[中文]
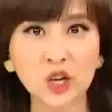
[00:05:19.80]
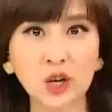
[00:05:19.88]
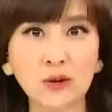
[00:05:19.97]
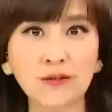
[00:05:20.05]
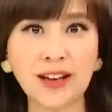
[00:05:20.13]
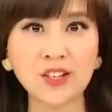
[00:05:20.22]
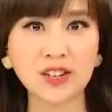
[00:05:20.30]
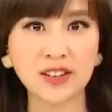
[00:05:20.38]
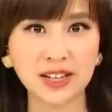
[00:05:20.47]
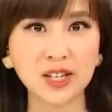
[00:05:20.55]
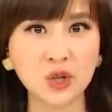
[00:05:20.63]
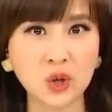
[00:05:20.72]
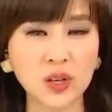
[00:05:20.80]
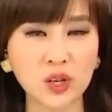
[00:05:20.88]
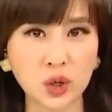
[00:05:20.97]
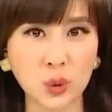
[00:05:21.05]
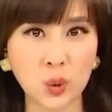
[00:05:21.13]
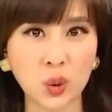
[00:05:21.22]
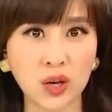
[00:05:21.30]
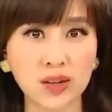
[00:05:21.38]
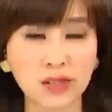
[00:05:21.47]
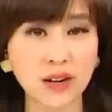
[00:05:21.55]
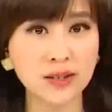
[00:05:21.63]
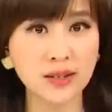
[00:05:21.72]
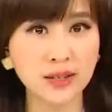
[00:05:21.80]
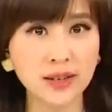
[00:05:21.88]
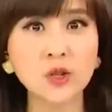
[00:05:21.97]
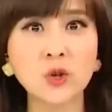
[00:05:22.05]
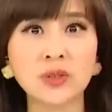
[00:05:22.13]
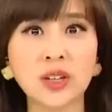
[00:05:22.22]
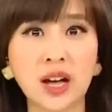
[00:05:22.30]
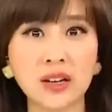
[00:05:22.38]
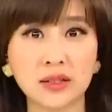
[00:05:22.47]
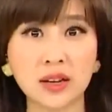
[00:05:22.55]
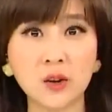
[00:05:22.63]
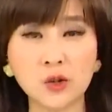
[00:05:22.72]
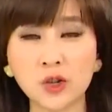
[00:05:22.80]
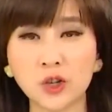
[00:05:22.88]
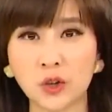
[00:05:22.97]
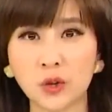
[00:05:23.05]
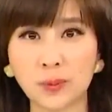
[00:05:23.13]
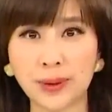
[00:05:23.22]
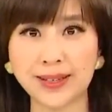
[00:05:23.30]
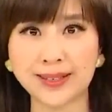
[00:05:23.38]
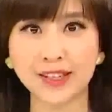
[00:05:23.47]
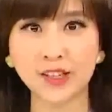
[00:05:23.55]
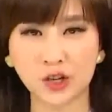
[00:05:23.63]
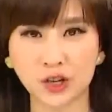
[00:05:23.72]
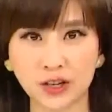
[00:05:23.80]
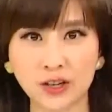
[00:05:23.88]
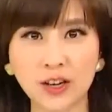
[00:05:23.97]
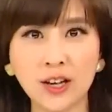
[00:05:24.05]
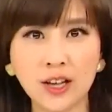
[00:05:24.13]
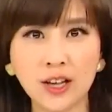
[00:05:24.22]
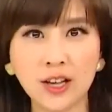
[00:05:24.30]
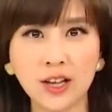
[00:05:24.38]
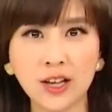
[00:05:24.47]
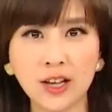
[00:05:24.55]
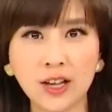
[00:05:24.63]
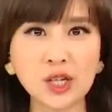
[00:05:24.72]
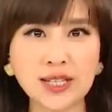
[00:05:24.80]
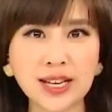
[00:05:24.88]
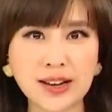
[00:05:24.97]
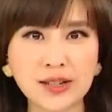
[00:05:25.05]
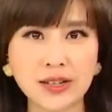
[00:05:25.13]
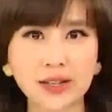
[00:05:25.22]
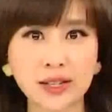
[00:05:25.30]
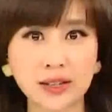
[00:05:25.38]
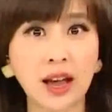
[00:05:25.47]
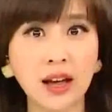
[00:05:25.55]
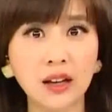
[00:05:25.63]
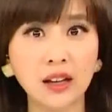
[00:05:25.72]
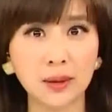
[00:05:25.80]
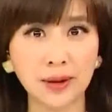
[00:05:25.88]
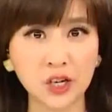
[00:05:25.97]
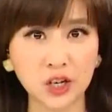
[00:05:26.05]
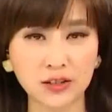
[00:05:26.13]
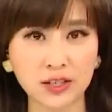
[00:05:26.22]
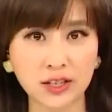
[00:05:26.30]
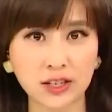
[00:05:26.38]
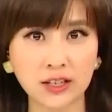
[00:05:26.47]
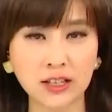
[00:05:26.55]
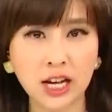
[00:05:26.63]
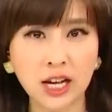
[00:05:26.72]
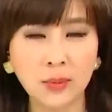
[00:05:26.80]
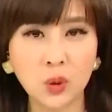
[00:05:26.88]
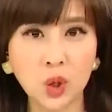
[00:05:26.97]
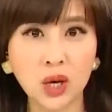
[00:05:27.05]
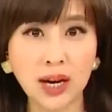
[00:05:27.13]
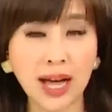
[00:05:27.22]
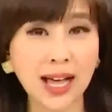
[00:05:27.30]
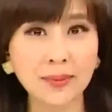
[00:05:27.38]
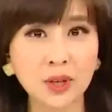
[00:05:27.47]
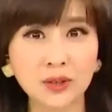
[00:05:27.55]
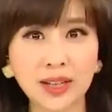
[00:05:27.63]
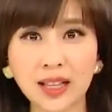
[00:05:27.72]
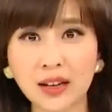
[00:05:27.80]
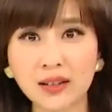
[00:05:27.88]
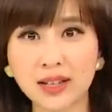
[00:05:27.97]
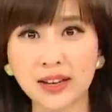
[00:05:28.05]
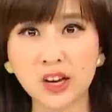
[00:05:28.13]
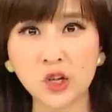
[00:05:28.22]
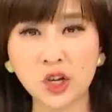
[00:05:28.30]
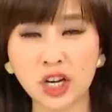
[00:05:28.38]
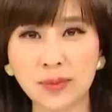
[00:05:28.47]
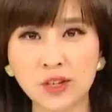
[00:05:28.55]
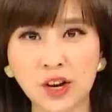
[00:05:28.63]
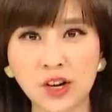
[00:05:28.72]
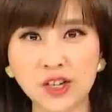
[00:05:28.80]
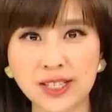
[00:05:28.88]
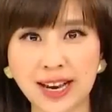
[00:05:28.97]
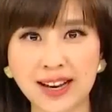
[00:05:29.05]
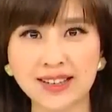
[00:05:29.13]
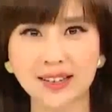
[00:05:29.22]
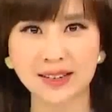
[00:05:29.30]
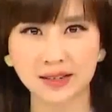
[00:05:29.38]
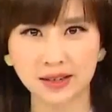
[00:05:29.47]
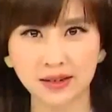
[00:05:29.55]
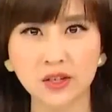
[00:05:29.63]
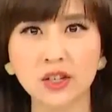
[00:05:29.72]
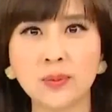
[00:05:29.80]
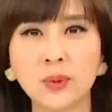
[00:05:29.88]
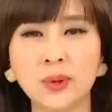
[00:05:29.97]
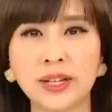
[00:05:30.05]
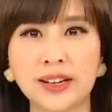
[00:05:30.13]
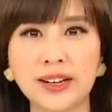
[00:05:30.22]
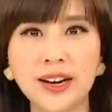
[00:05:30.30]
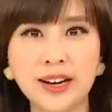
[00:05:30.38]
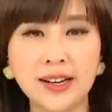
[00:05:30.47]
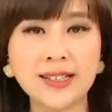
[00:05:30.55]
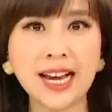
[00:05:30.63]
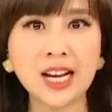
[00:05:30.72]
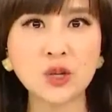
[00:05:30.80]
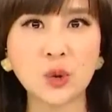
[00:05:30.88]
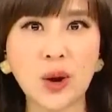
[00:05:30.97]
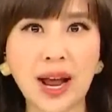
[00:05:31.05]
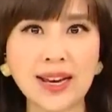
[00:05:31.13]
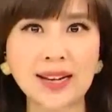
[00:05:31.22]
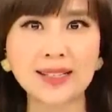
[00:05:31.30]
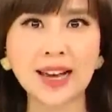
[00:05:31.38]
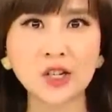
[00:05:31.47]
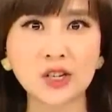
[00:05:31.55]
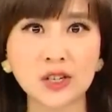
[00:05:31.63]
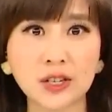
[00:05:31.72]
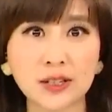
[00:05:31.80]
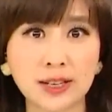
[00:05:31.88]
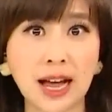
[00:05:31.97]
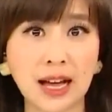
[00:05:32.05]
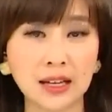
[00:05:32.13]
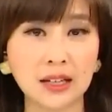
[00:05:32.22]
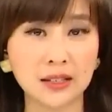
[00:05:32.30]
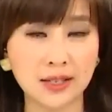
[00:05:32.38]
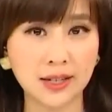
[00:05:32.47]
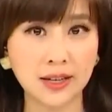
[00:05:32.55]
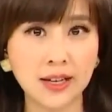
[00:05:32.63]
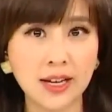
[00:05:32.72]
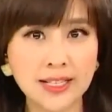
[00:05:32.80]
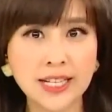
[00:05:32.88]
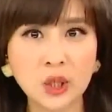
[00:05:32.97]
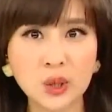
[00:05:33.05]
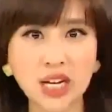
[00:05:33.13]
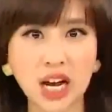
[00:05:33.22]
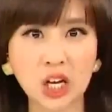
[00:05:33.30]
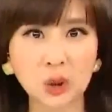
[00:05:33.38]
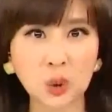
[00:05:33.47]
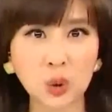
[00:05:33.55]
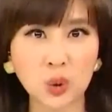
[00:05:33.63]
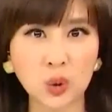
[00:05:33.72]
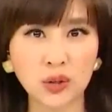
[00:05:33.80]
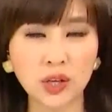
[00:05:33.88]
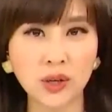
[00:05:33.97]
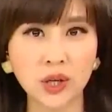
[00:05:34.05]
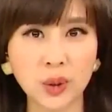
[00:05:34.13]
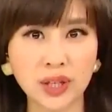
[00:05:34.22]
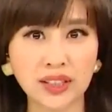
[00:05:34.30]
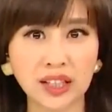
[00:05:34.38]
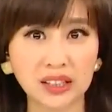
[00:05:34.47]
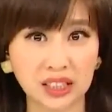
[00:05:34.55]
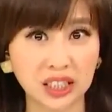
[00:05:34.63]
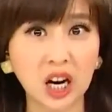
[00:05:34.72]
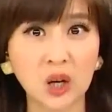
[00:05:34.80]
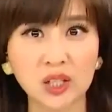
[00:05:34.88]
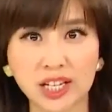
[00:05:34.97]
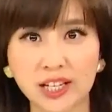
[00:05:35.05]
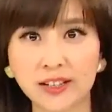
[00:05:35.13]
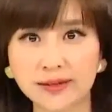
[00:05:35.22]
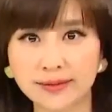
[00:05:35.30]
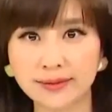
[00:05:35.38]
时候发生了严重的车祸，伤势严重到脚趾头被截肢。肇事驾驶已经谈好了赔偿金，不过还没有拿到钱，这一名肇事驾驶置之不理，让家属怀疑驾驶是假和解，企图想要拖过六个月的提告期。